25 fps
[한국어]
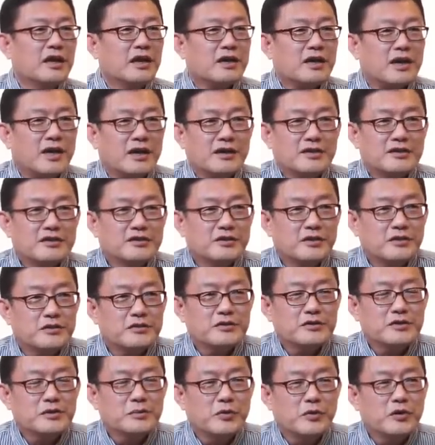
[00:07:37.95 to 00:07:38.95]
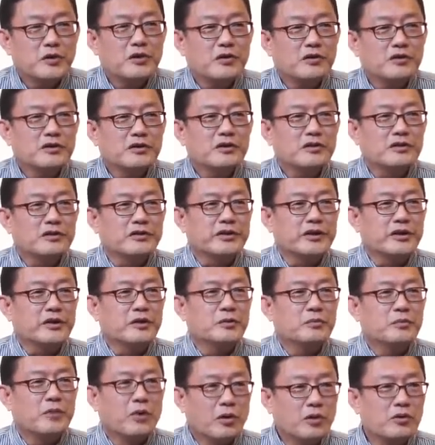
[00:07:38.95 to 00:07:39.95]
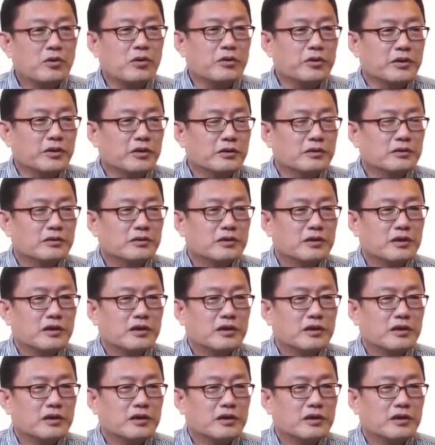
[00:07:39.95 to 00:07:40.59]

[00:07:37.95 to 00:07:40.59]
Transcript: 가나선 터져서 뭘 얻을 건데요? 복궁이요.